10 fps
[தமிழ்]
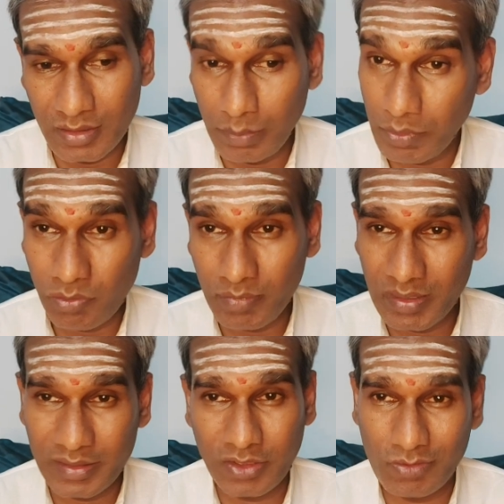இப்போவுமே
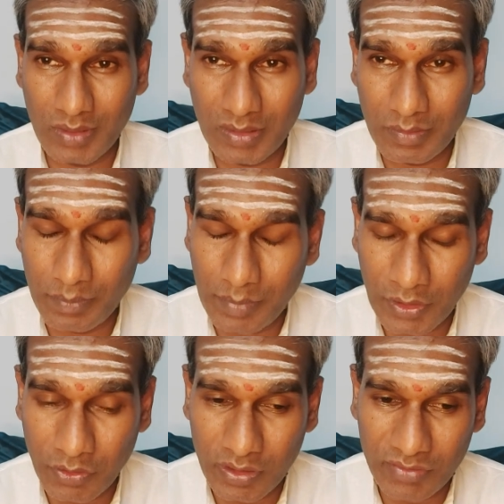அது
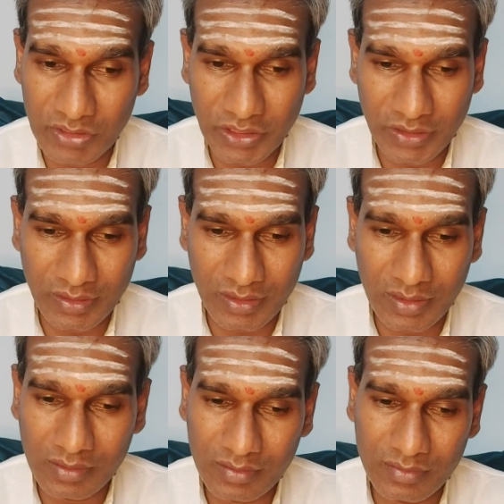அவமானப்படக்கூடிய
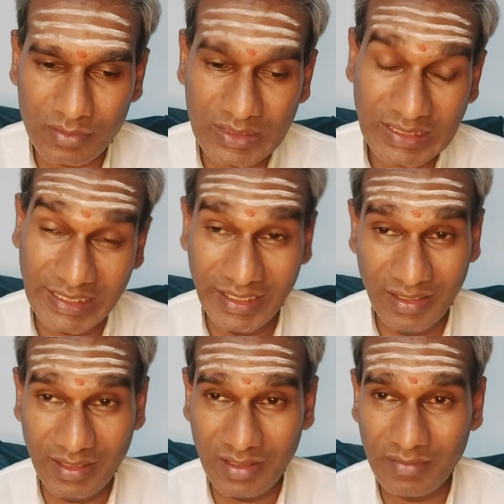விஷயந்தான்
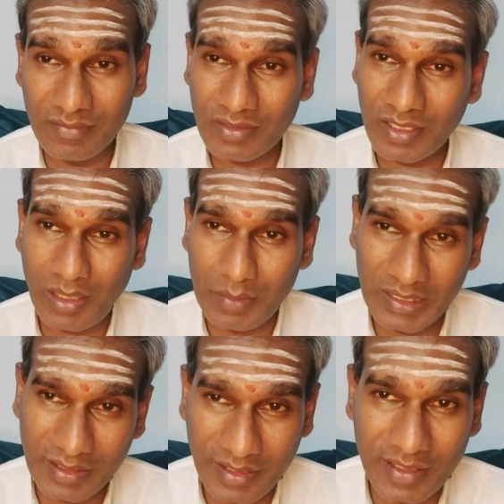சிட்டியிலே
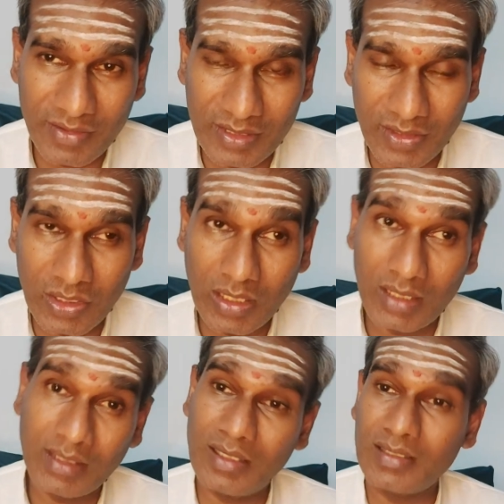கிராமத்தில் கேட்கவே தேவையில்லை
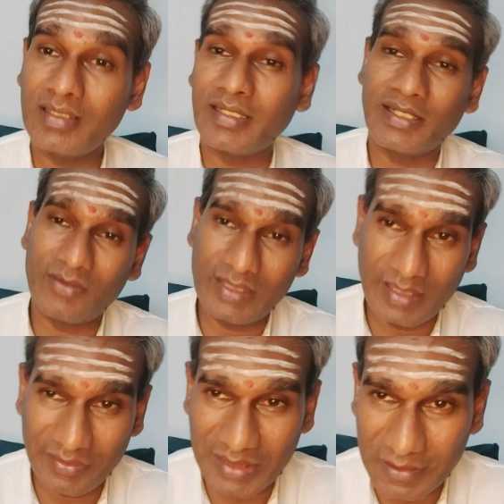அந்த காலத்தில் கேட்கவே
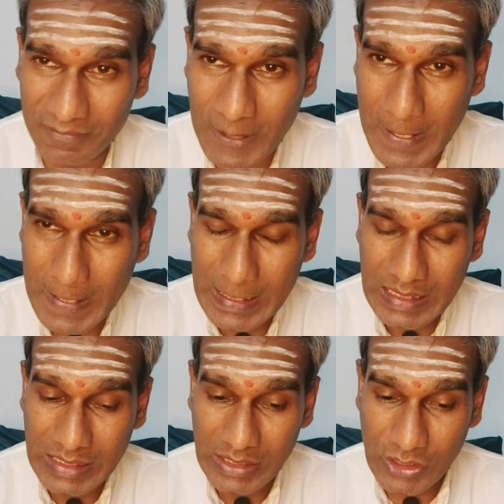தேவையில்லை
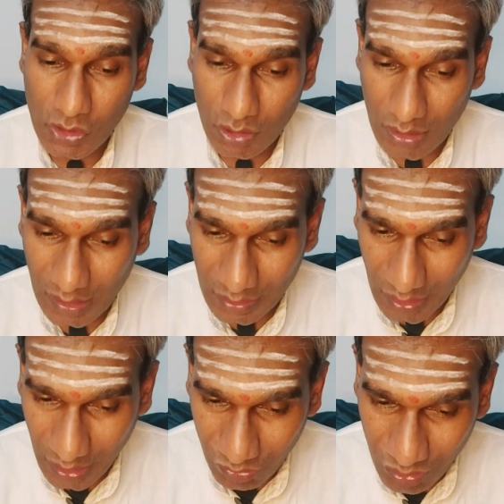ஸோ
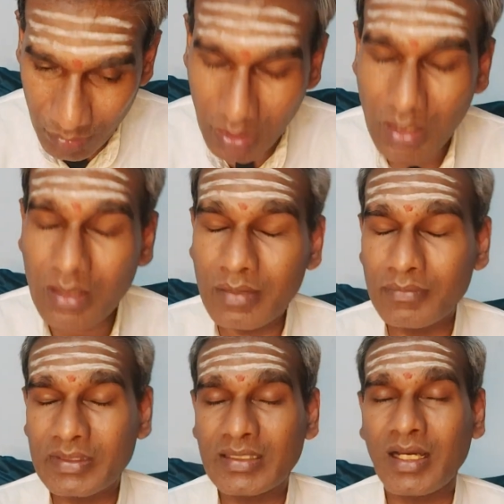அந்த
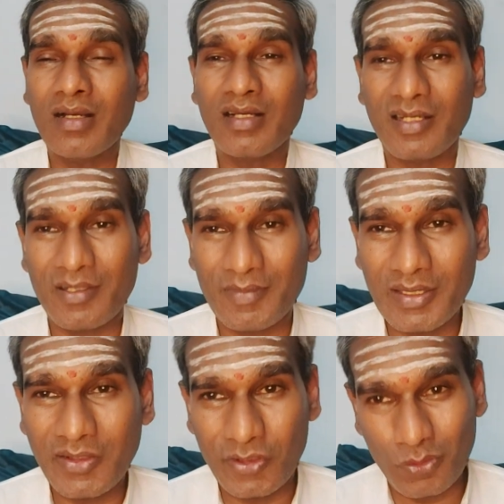அவமானம்
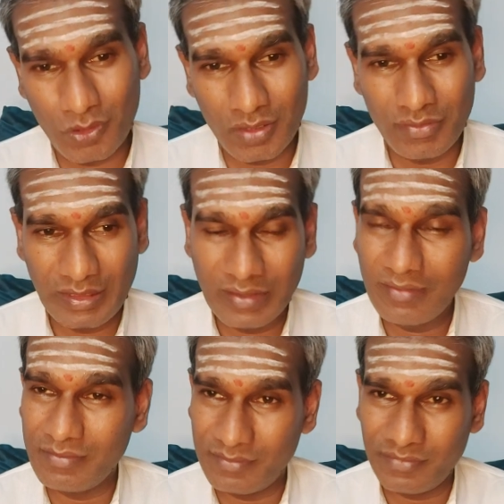தாங்காமல் அவர் ஊரை விட்டு
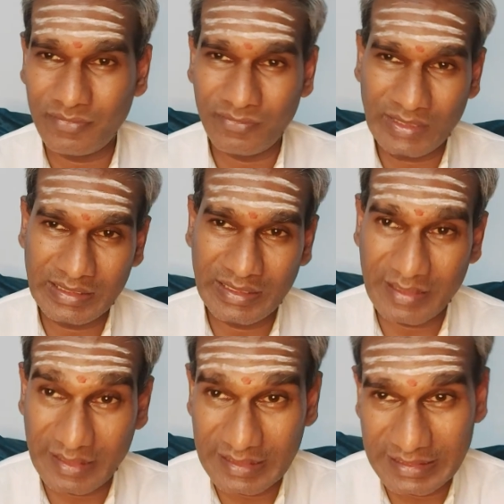
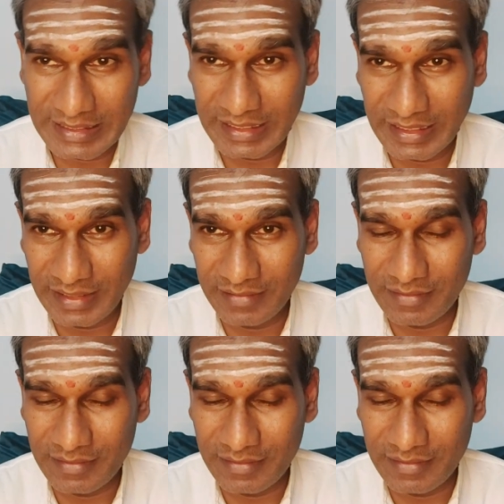வந்திருக்கிறார் சென்னைக்கு